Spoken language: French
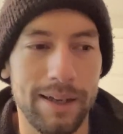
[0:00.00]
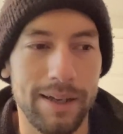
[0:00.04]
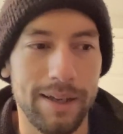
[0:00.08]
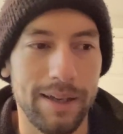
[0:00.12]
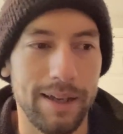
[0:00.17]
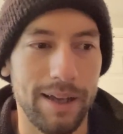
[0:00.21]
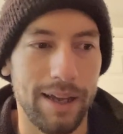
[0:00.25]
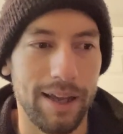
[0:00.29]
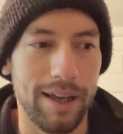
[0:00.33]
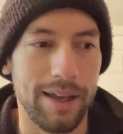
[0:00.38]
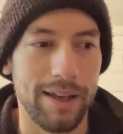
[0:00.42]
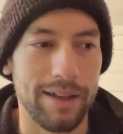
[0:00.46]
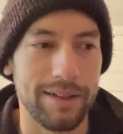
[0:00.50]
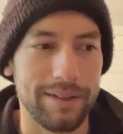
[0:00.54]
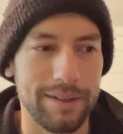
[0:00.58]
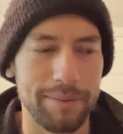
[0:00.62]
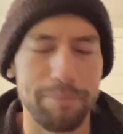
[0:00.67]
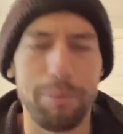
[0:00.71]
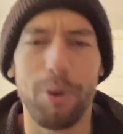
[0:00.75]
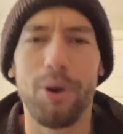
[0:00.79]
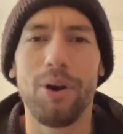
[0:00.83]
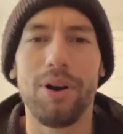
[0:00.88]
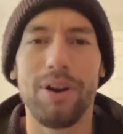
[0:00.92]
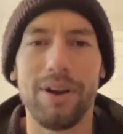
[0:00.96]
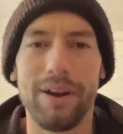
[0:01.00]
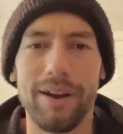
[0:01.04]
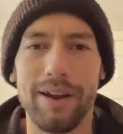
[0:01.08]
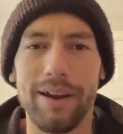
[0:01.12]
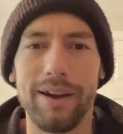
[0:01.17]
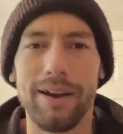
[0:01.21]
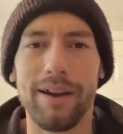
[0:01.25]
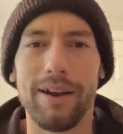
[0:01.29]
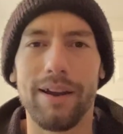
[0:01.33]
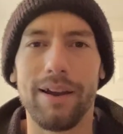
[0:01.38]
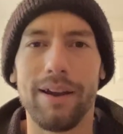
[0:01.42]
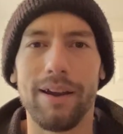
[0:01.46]
Euh, c'est pas
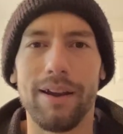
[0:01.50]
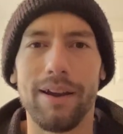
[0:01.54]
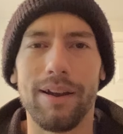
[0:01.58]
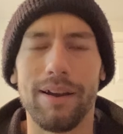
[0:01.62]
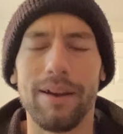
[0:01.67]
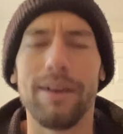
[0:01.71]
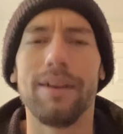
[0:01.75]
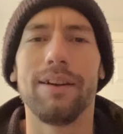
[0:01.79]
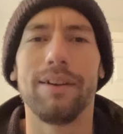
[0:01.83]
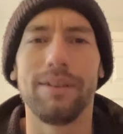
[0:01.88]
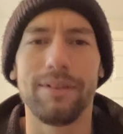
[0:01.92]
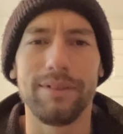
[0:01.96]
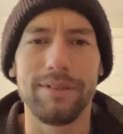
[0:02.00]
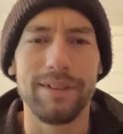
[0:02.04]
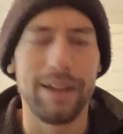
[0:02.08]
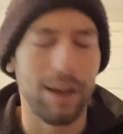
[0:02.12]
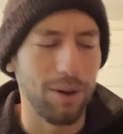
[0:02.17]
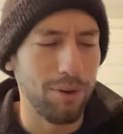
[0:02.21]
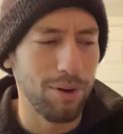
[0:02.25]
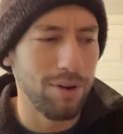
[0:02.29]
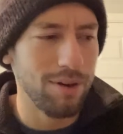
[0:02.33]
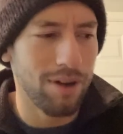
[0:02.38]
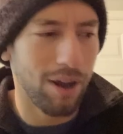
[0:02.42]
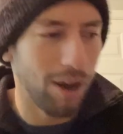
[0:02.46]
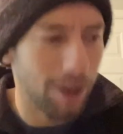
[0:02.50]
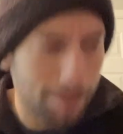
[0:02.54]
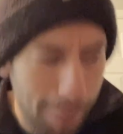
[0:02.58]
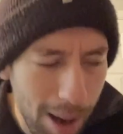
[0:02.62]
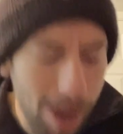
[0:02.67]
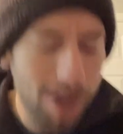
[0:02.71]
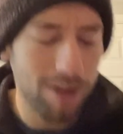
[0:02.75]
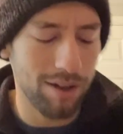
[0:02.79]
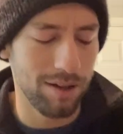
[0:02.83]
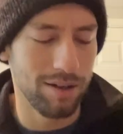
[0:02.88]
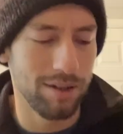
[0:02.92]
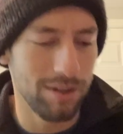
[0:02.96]
euh, déroule le
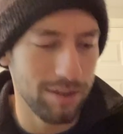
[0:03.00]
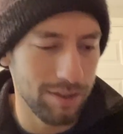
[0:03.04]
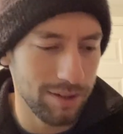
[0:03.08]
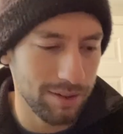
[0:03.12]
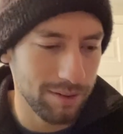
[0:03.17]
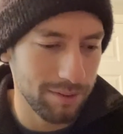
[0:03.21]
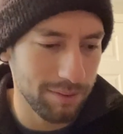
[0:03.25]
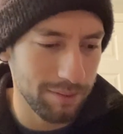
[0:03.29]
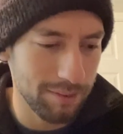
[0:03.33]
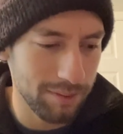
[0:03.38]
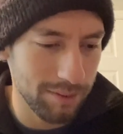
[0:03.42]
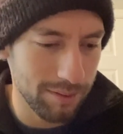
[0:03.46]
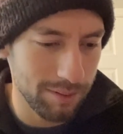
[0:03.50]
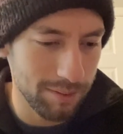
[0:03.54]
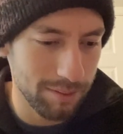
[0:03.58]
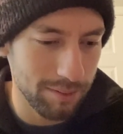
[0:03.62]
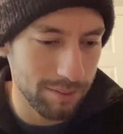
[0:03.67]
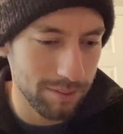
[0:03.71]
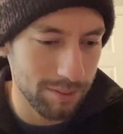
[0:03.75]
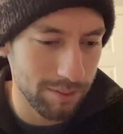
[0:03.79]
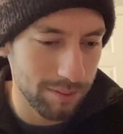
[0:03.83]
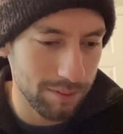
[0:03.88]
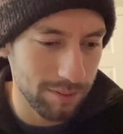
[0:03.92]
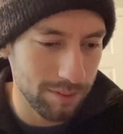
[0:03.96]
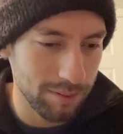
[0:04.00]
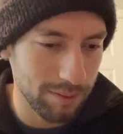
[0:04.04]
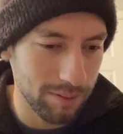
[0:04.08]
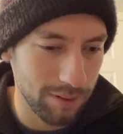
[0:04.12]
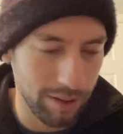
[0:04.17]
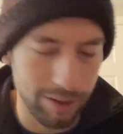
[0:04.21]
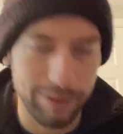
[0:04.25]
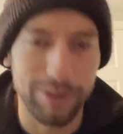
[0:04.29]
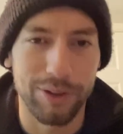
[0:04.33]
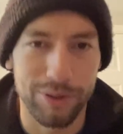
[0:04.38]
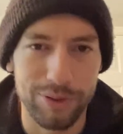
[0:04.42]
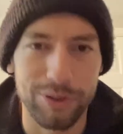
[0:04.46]
rebord. Euh,
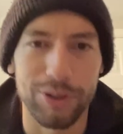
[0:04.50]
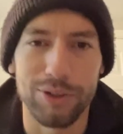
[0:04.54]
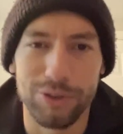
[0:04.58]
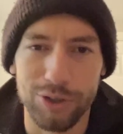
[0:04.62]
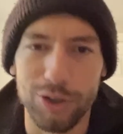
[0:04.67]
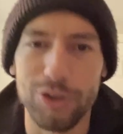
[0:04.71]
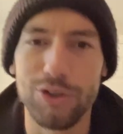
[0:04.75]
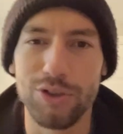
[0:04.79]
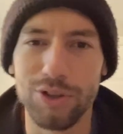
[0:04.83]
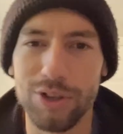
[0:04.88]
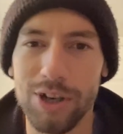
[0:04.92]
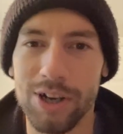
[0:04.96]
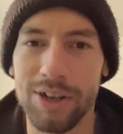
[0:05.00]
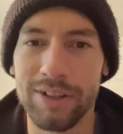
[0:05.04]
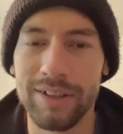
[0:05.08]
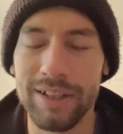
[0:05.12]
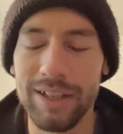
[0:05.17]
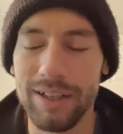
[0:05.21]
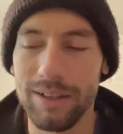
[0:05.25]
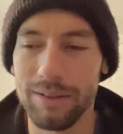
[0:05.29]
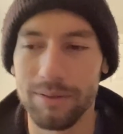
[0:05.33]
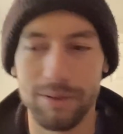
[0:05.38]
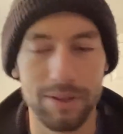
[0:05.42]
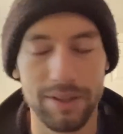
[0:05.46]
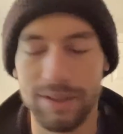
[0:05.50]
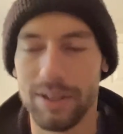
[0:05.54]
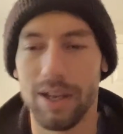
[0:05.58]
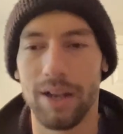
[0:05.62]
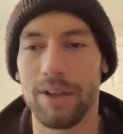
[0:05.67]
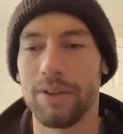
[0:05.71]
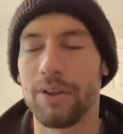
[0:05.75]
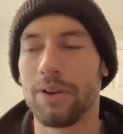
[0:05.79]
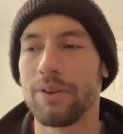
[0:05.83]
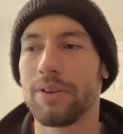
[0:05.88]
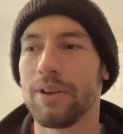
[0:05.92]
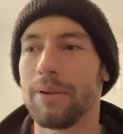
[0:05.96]
t'as-tu gagné? Il dit non,
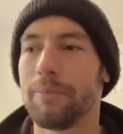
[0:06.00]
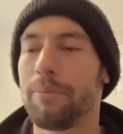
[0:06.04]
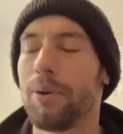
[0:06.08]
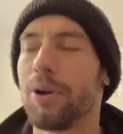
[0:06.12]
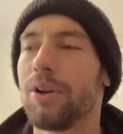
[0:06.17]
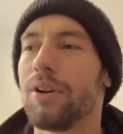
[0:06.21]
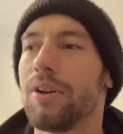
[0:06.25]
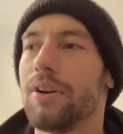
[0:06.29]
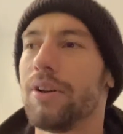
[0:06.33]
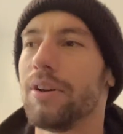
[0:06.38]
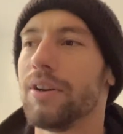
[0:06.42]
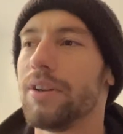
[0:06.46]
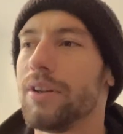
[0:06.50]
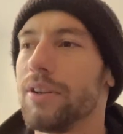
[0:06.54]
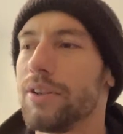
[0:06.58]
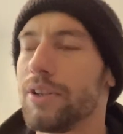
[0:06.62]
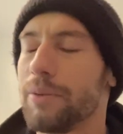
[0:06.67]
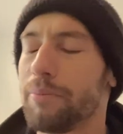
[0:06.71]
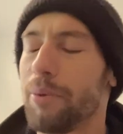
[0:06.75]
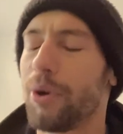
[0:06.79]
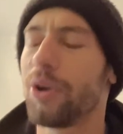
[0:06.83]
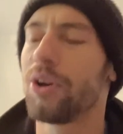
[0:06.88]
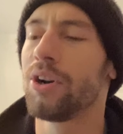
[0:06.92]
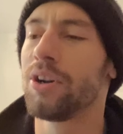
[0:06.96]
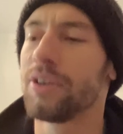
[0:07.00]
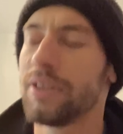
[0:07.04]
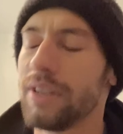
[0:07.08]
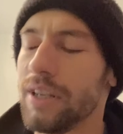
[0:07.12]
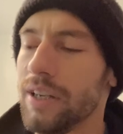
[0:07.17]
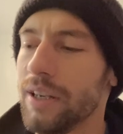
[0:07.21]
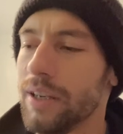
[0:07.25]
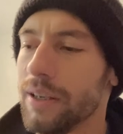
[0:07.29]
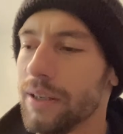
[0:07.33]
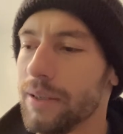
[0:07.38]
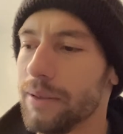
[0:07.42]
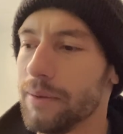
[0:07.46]
non, j'ai pas
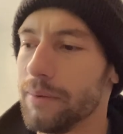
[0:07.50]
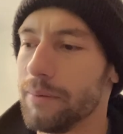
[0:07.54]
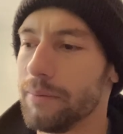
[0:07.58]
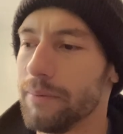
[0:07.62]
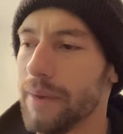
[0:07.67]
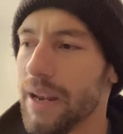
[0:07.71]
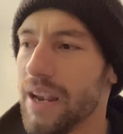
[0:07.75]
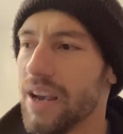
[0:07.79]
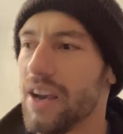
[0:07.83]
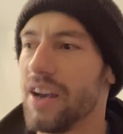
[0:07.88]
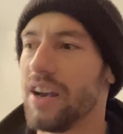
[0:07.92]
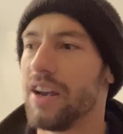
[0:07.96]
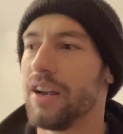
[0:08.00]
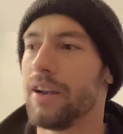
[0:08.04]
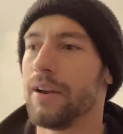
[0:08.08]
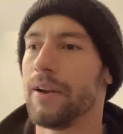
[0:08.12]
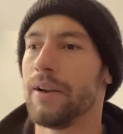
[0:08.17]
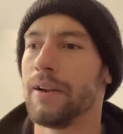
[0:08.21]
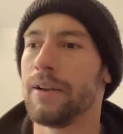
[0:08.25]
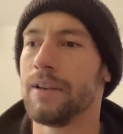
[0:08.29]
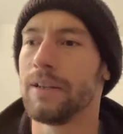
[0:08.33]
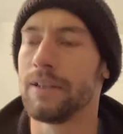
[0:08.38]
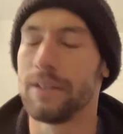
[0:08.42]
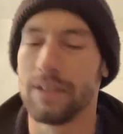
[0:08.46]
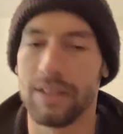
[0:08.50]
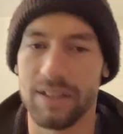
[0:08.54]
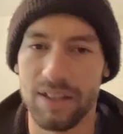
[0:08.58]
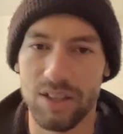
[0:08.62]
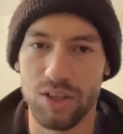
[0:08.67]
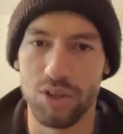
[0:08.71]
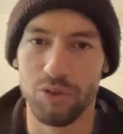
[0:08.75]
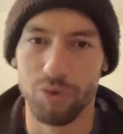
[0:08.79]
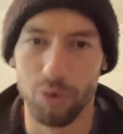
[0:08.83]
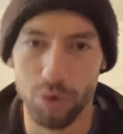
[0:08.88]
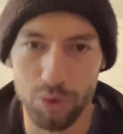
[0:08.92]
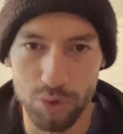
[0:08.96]
gagné. Mais si tu
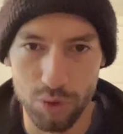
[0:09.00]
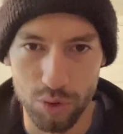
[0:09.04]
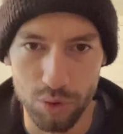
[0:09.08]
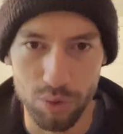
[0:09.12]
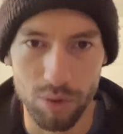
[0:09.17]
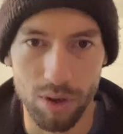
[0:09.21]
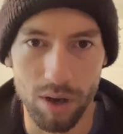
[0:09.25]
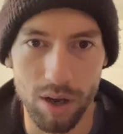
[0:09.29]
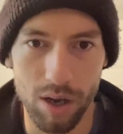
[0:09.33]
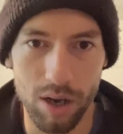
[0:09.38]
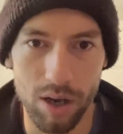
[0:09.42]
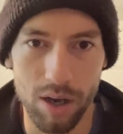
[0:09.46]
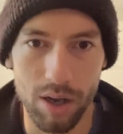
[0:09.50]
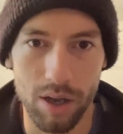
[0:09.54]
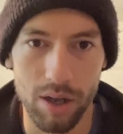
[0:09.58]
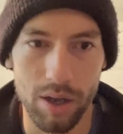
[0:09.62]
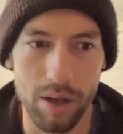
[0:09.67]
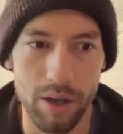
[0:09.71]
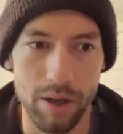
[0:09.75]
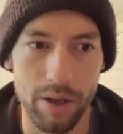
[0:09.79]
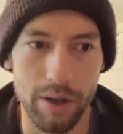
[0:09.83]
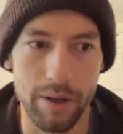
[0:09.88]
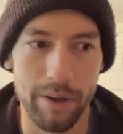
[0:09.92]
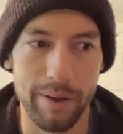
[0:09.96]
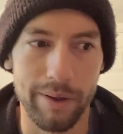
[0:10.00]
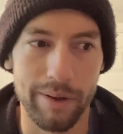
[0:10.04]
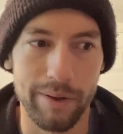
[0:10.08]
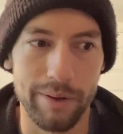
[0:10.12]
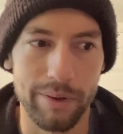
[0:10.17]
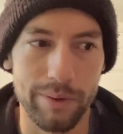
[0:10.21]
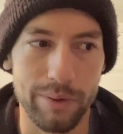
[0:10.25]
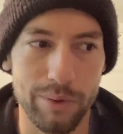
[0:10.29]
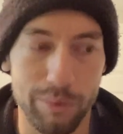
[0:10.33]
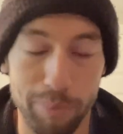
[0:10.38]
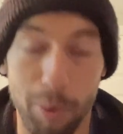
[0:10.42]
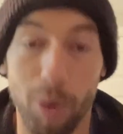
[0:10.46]
veux, tu,
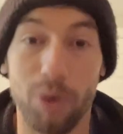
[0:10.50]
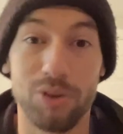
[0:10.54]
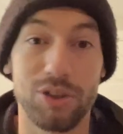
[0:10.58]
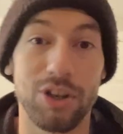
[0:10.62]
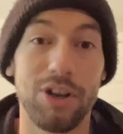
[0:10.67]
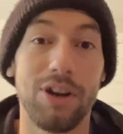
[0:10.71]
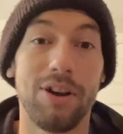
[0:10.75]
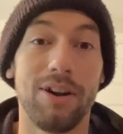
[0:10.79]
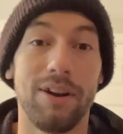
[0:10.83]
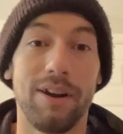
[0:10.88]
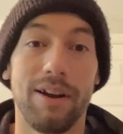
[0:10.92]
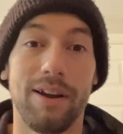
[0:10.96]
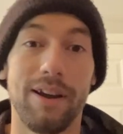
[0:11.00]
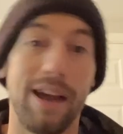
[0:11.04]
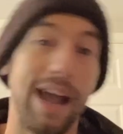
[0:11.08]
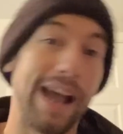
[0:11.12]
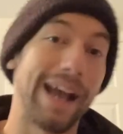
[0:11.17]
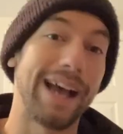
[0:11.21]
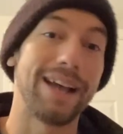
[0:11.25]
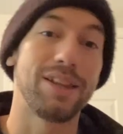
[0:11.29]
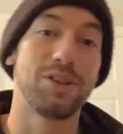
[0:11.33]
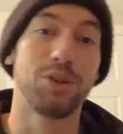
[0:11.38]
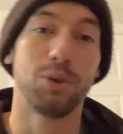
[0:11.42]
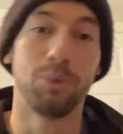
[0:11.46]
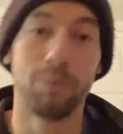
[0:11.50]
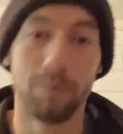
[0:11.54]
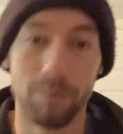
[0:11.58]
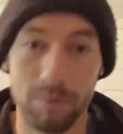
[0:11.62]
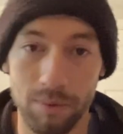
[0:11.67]
tu passeras à la radio.